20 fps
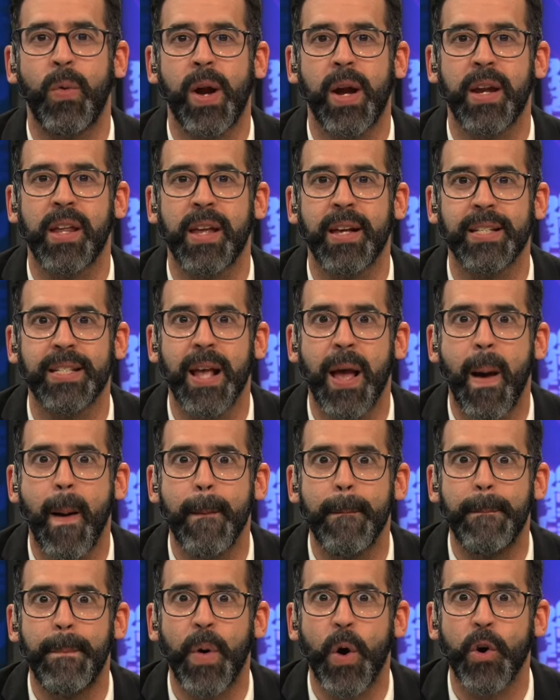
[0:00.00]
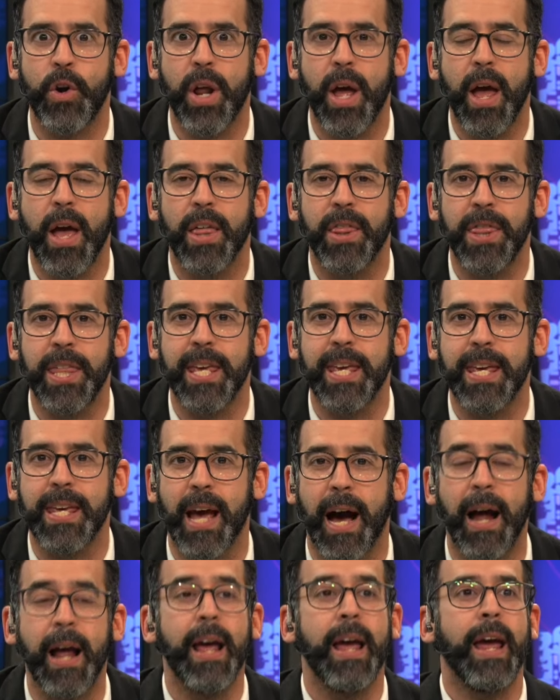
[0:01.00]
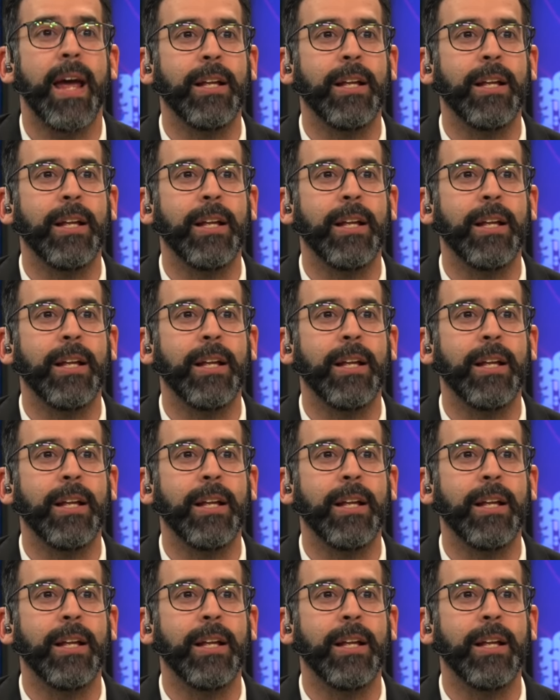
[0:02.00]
guaraníes por día.